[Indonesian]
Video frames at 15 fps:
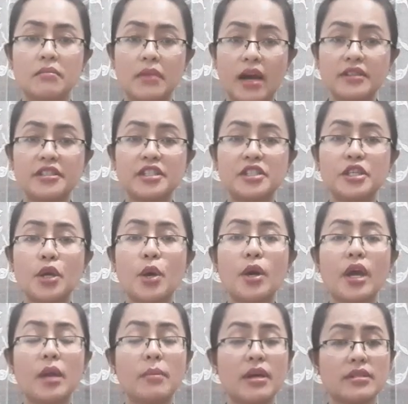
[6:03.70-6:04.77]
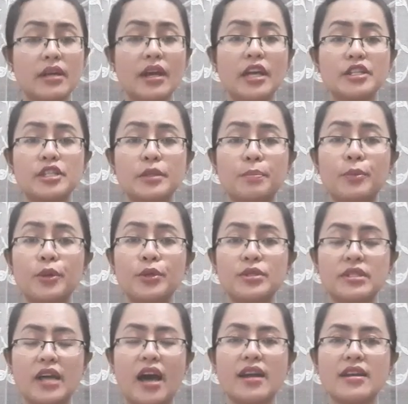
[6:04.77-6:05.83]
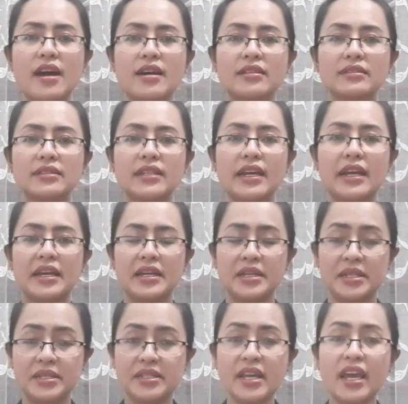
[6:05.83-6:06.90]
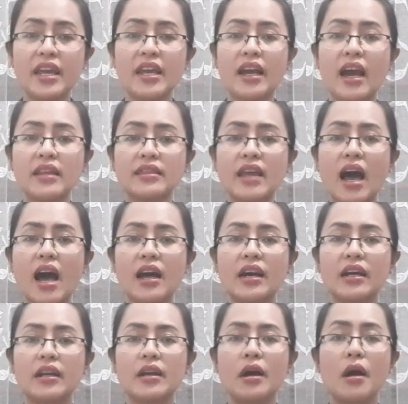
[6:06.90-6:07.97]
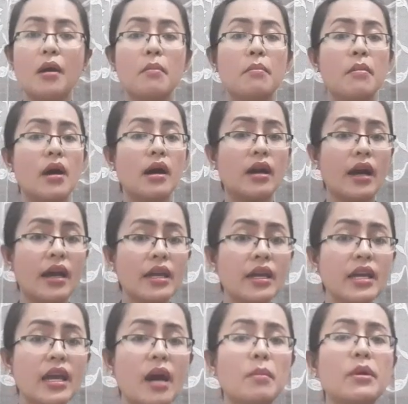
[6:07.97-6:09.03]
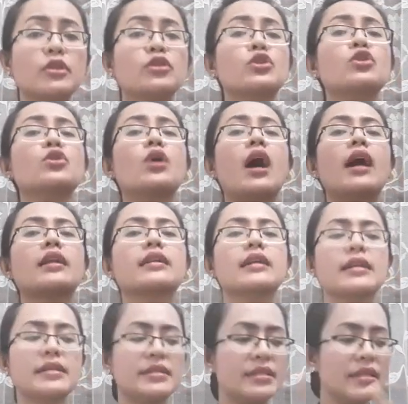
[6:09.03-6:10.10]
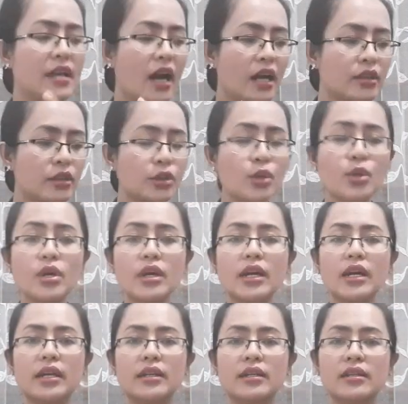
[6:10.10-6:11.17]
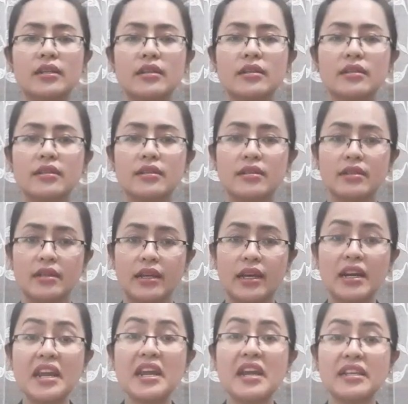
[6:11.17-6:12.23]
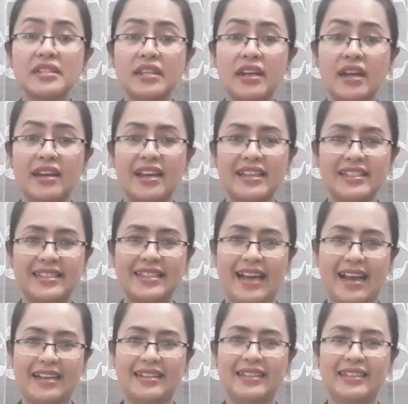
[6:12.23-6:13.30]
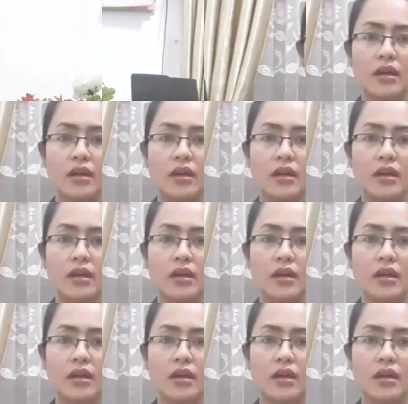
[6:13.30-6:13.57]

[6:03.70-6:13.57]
Manchisyo kay ayat 10 sada. Ijay ikatakan, maka ia matuhan turken. Kerina sinandagi jadi.